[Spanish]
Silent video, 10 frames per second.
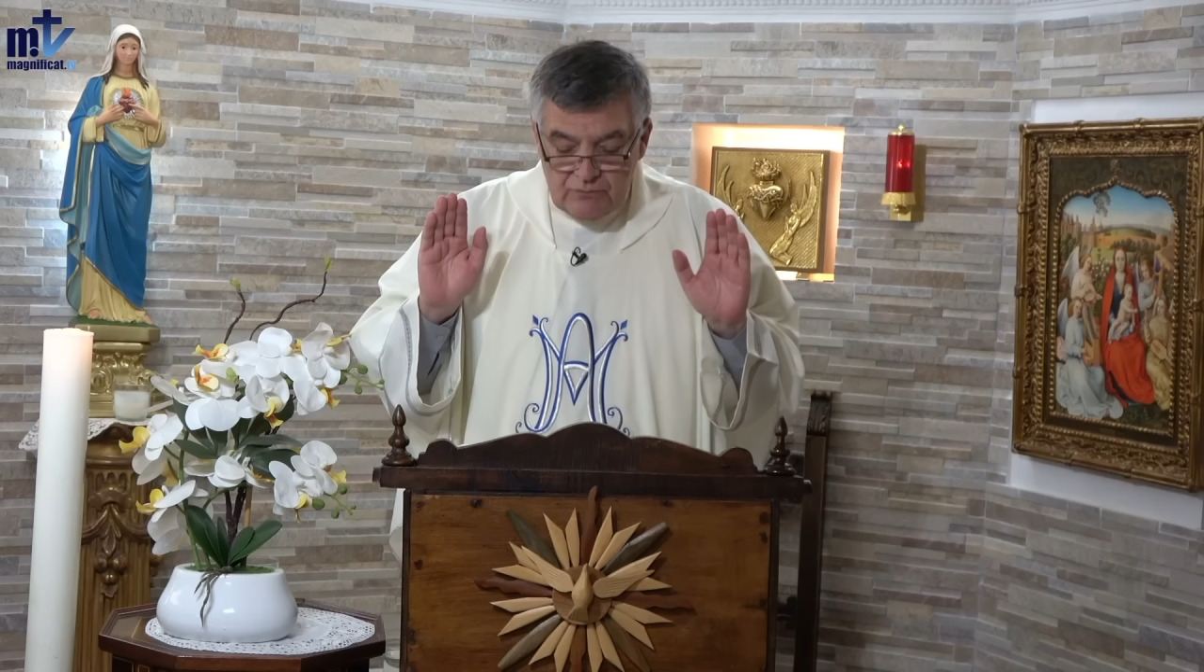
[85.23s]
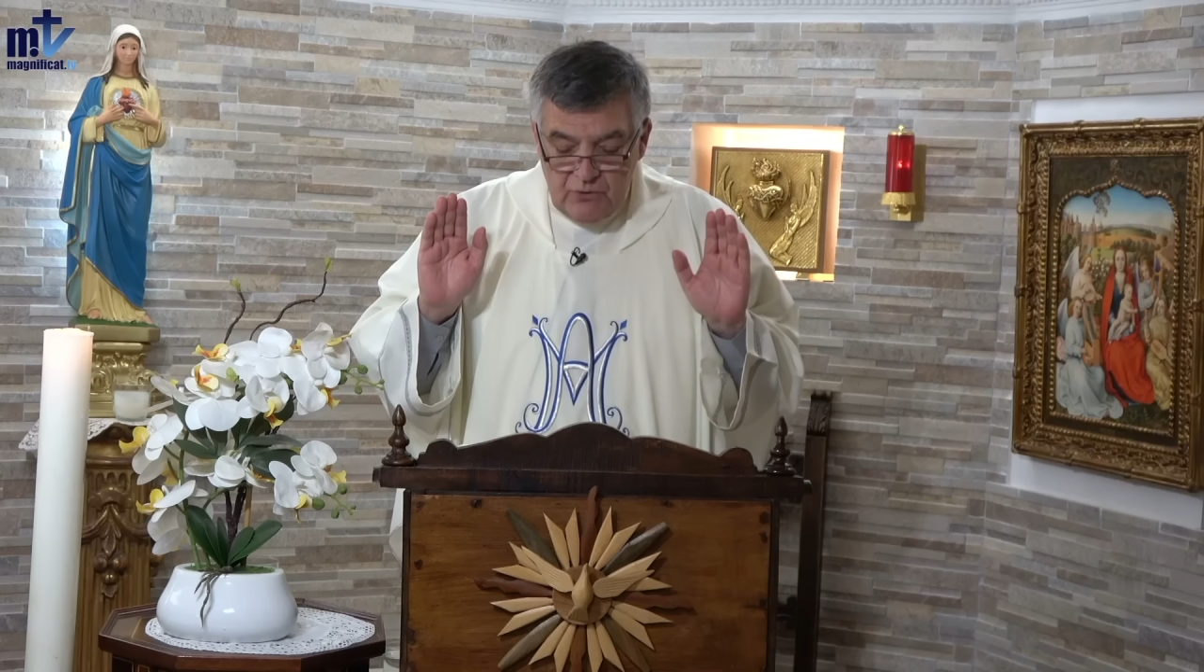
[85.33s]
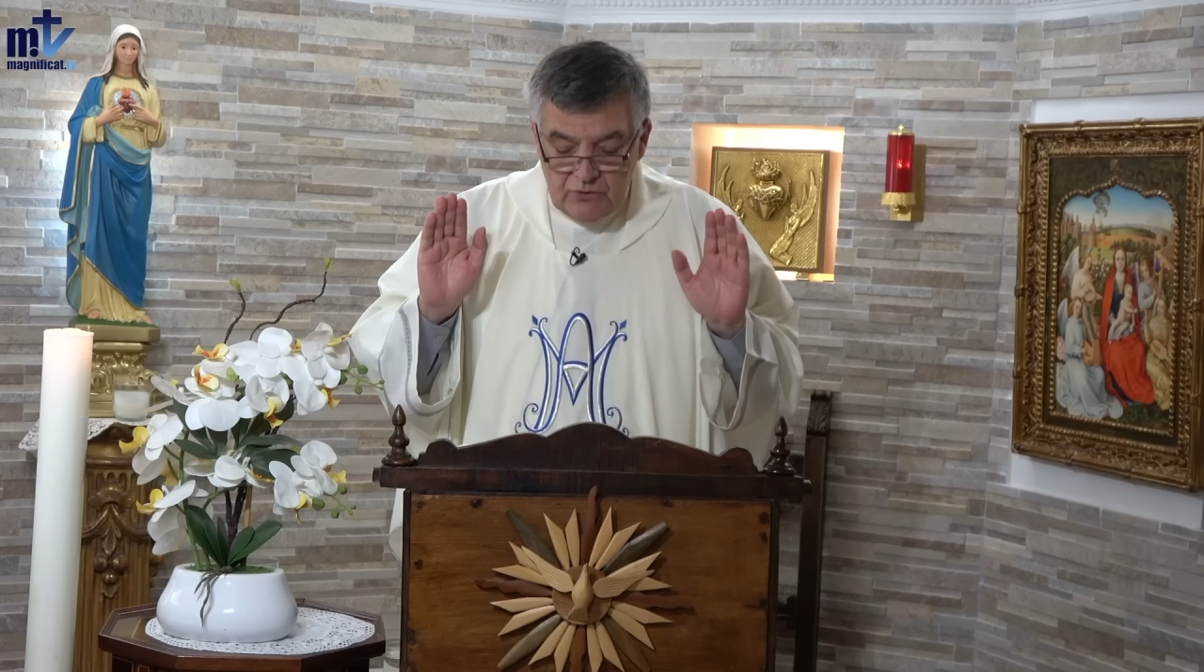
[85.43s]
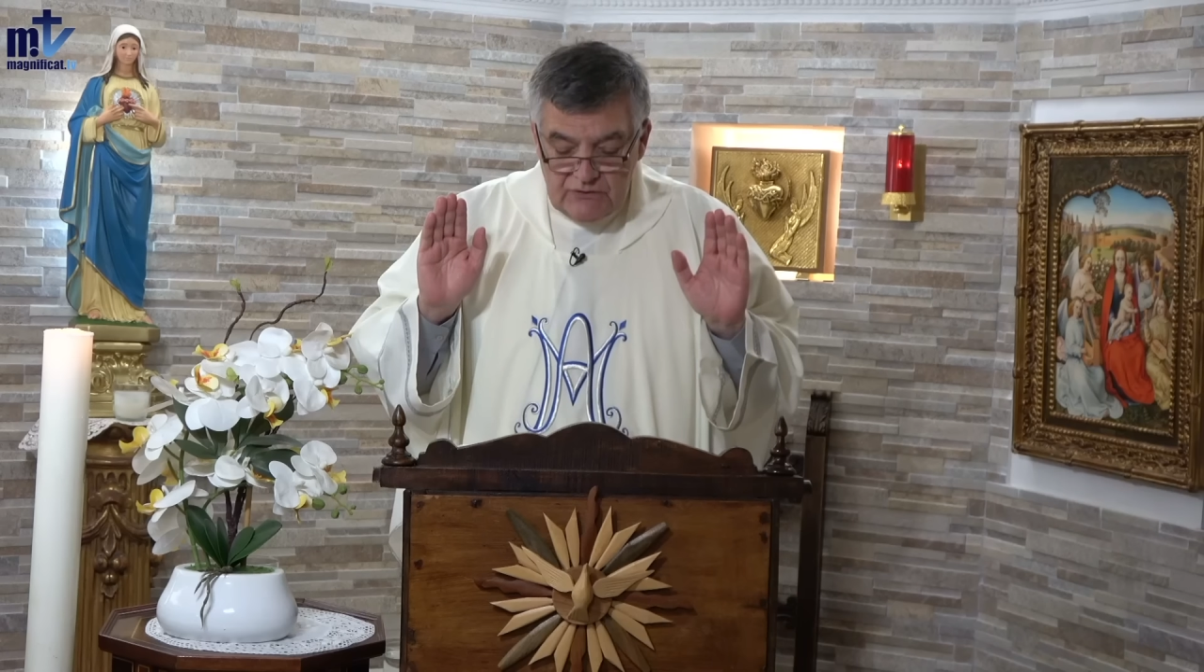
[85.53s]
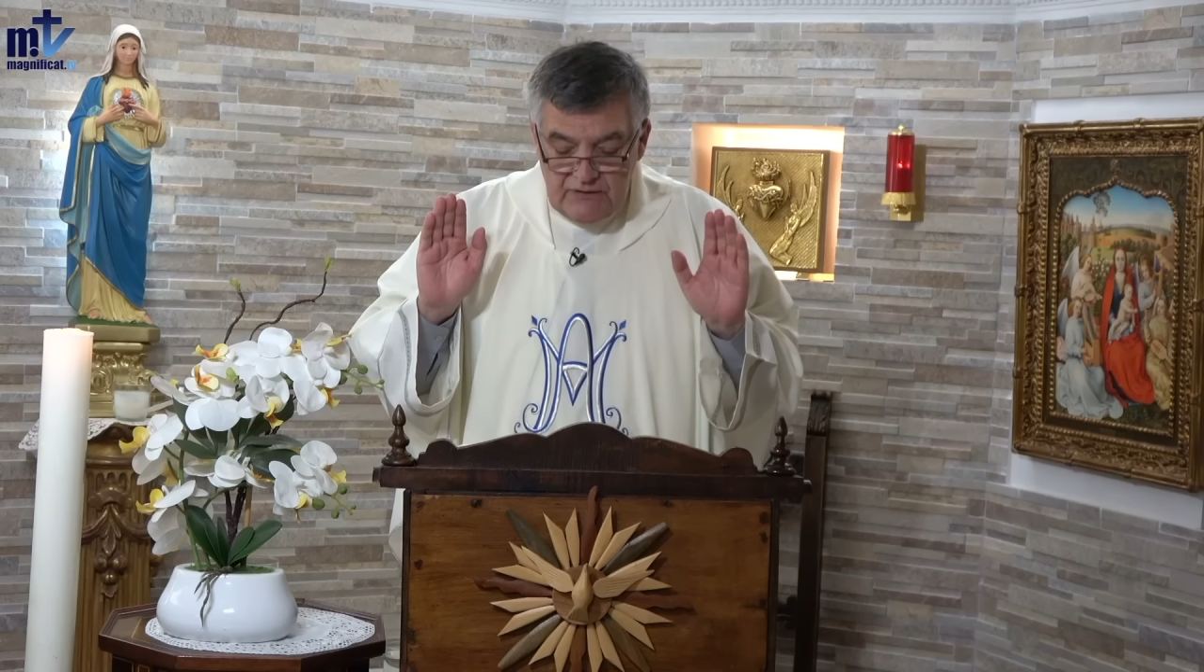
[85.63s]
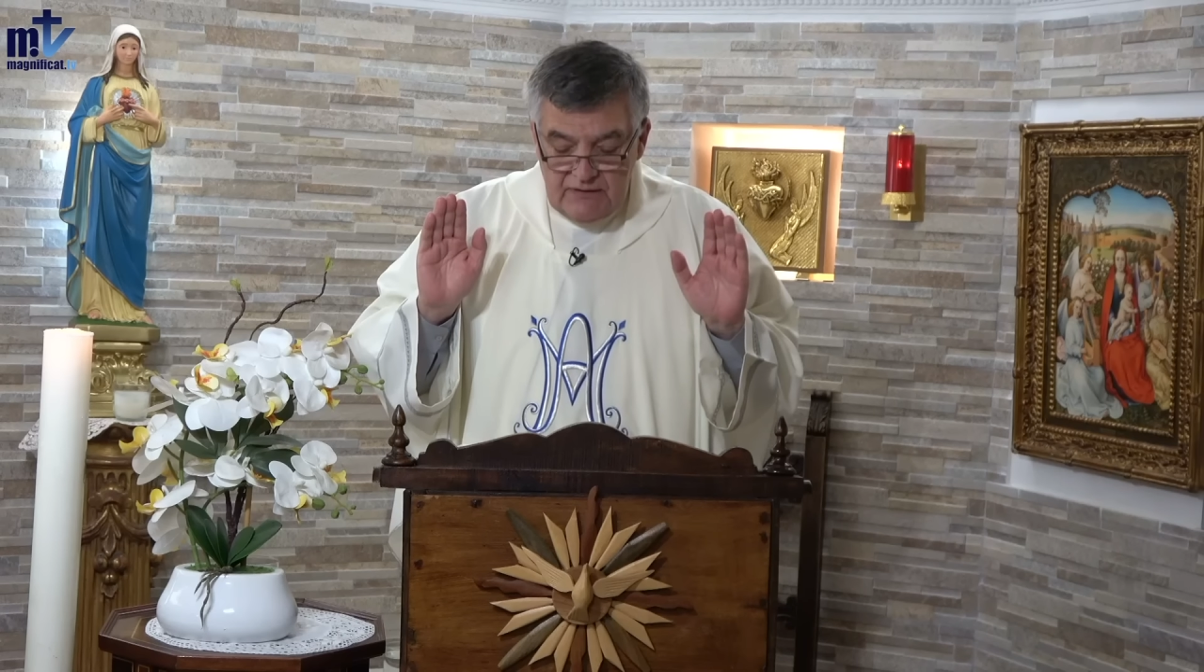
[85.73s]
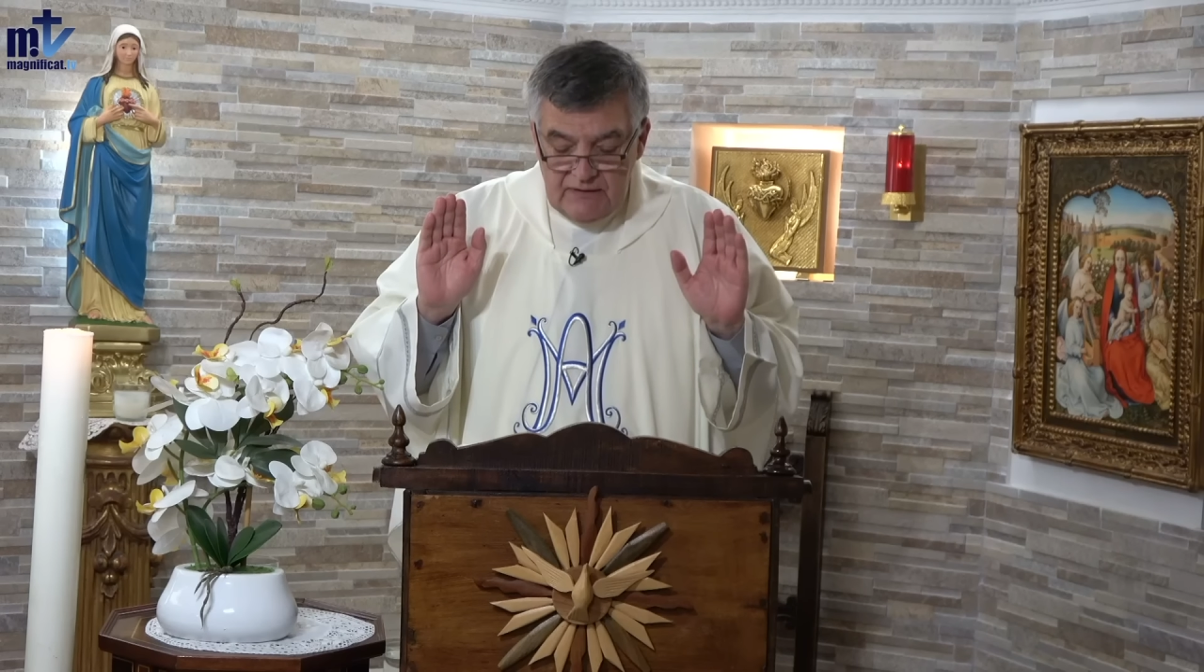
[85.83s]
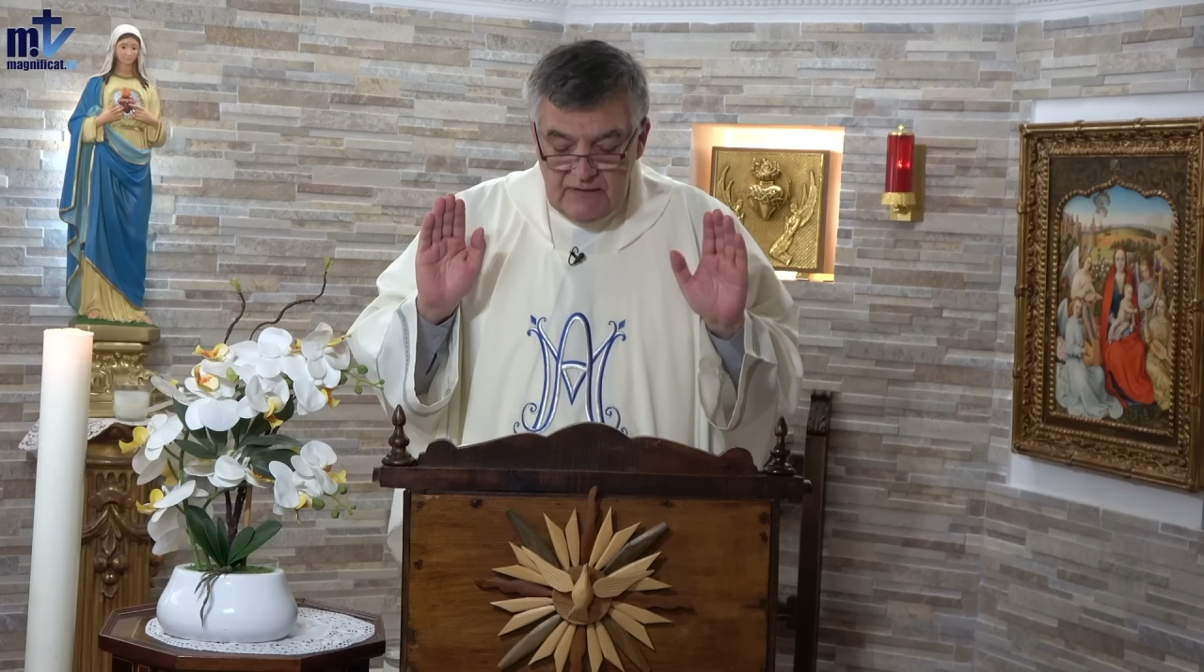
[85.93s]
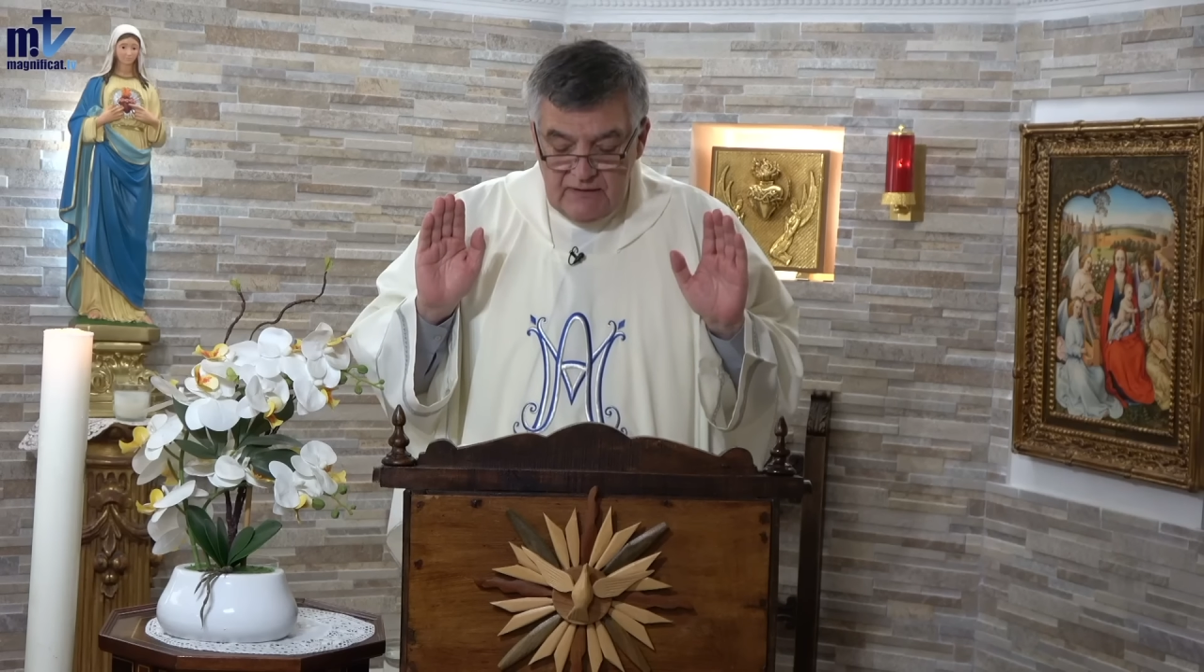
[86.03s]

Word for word: por ti,